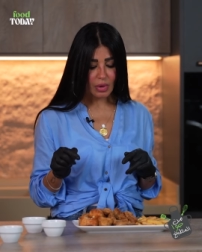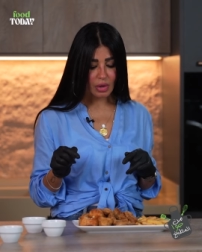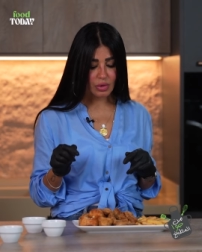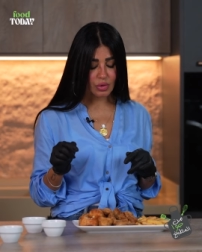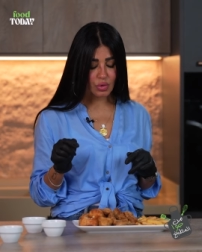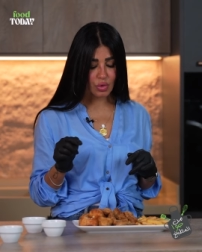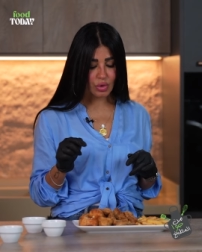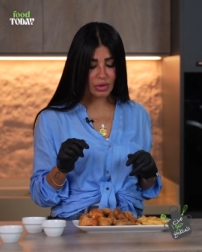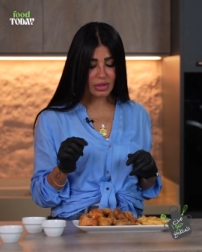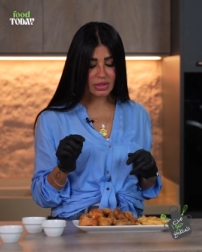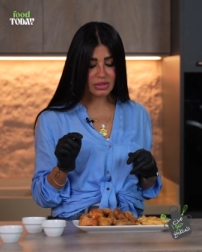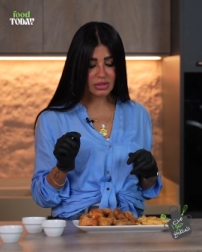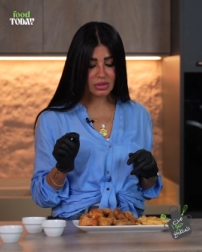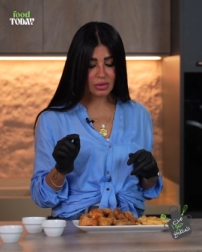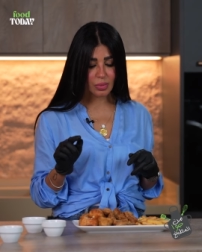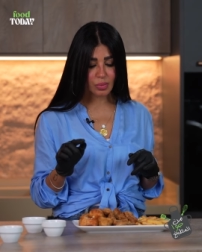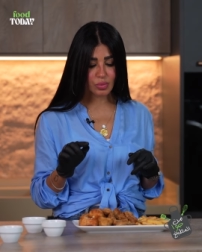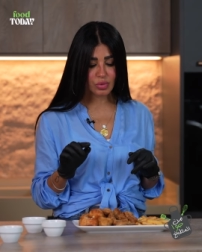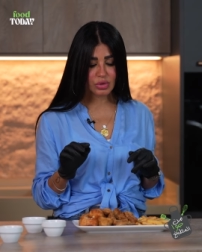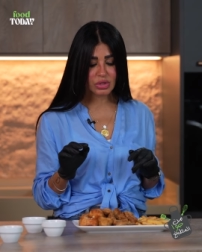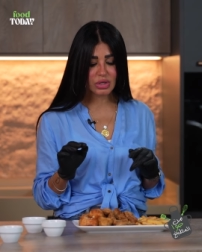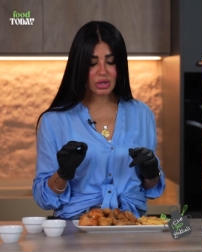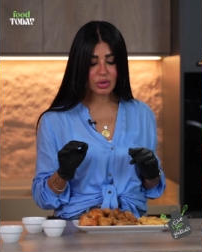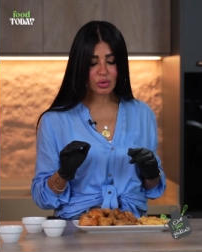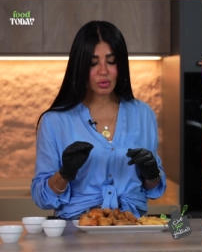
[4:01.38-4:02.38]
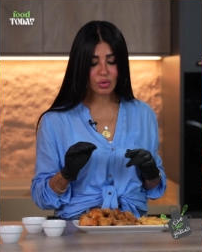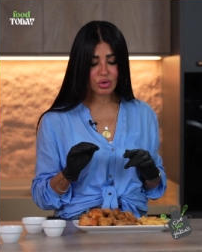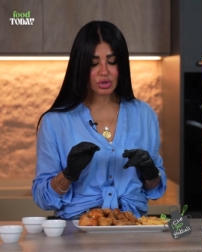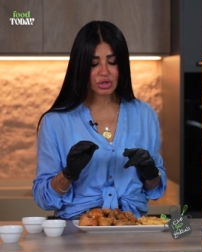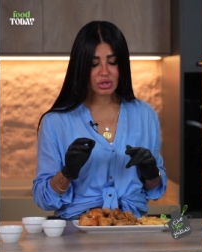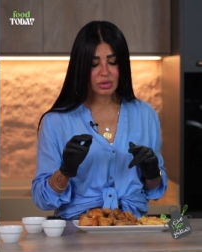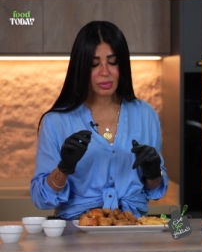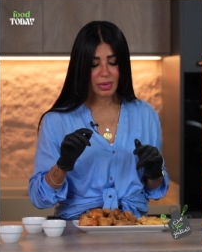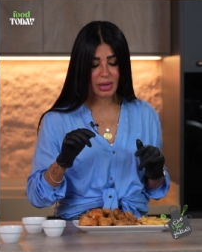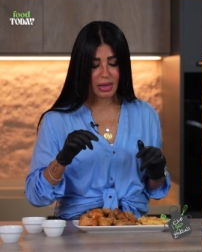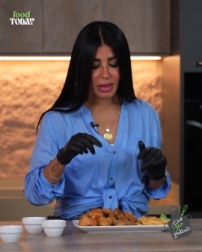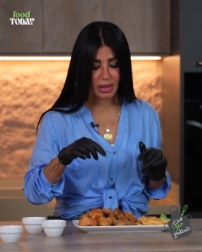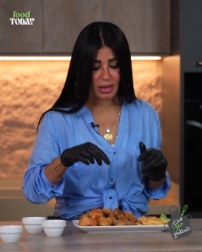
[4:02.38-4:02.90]
دوقنا السمبوسك
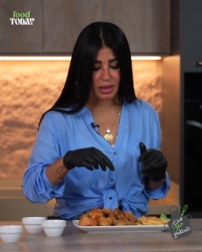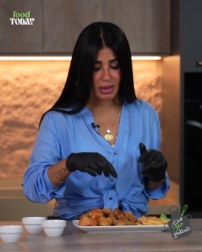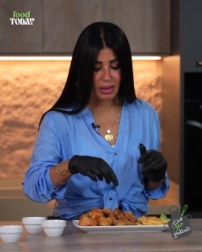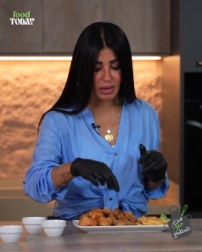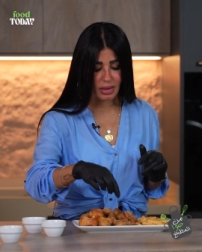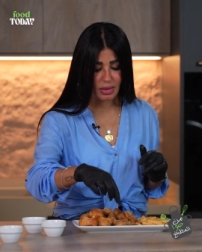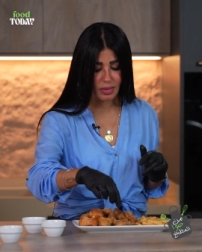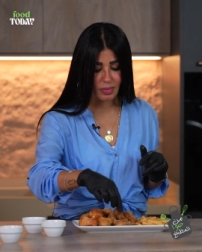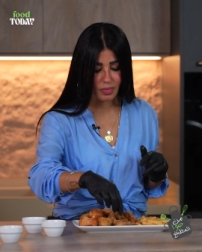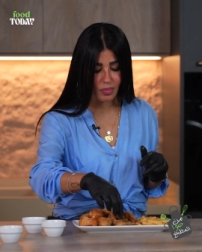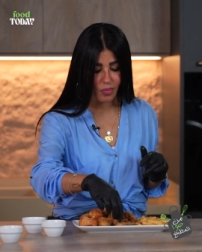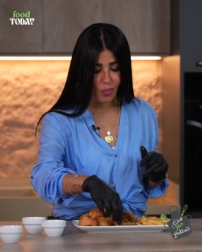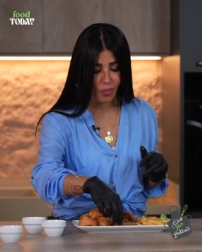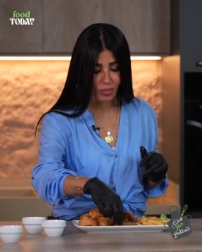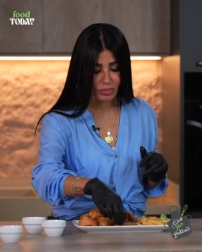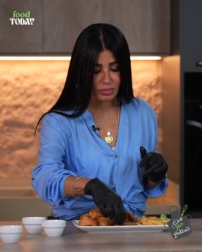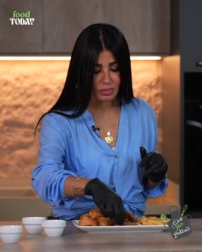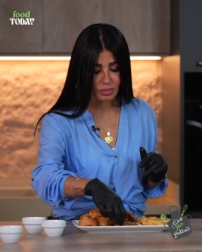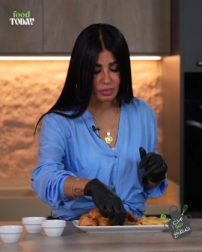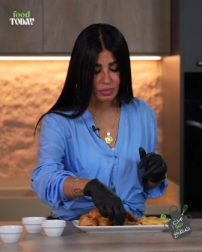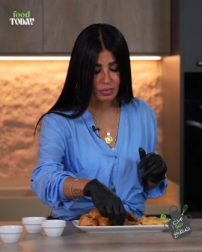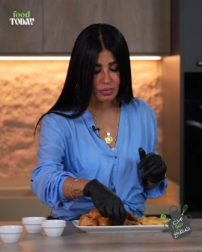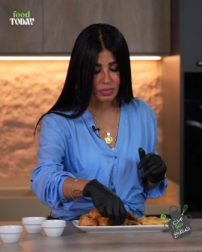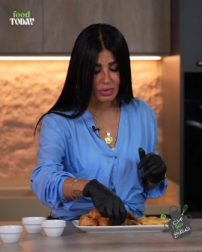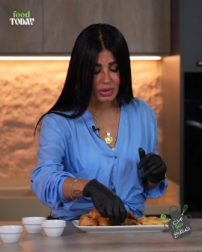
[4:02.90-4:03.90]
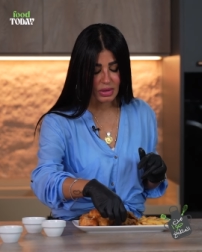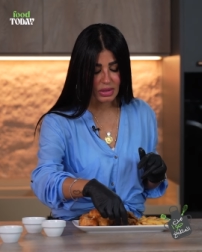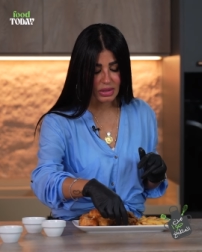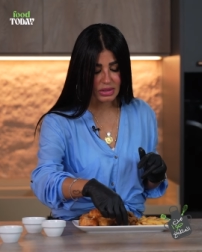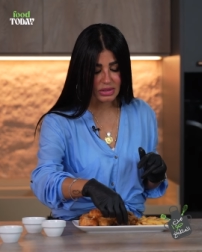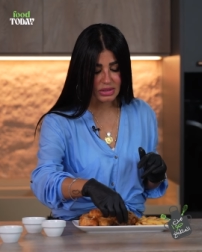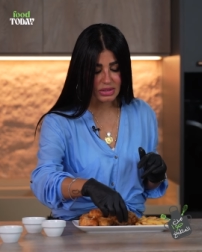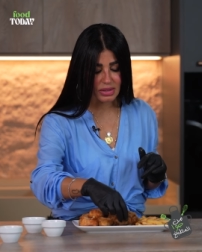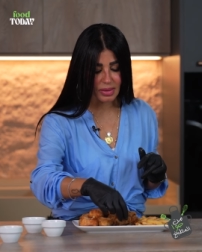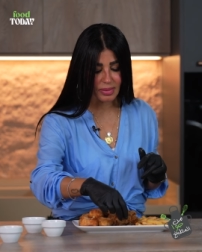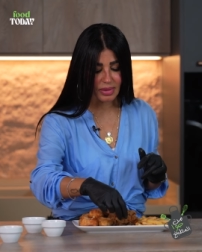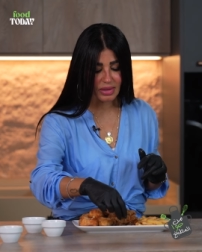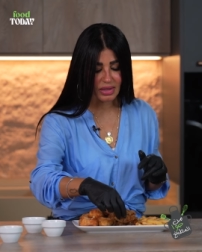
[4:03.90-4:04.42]
نخش بقى على ايه
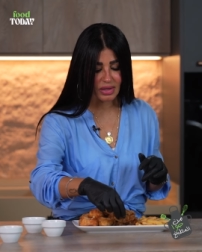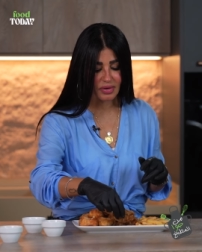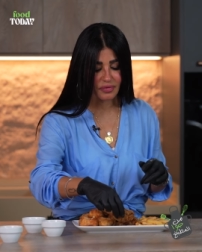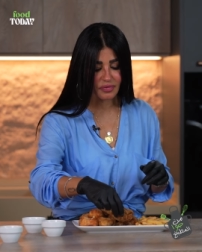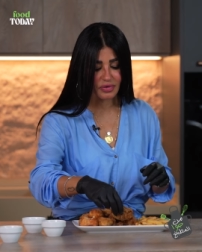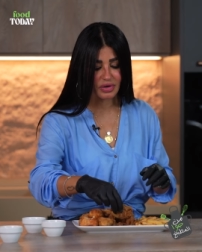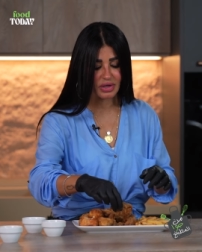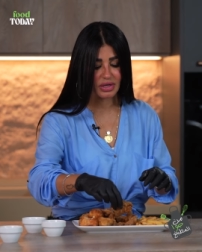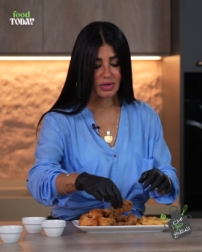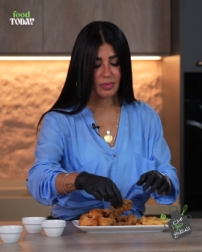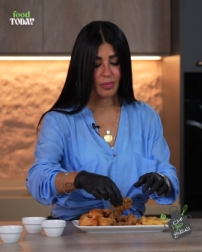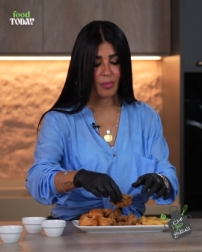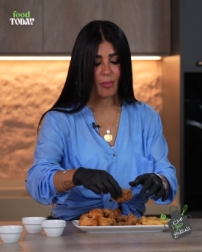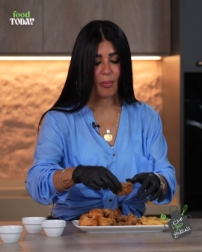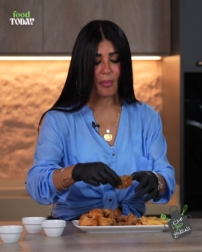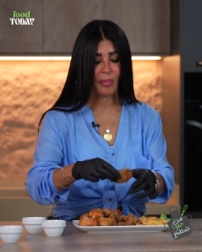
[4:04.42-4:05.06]
السمك الفيليه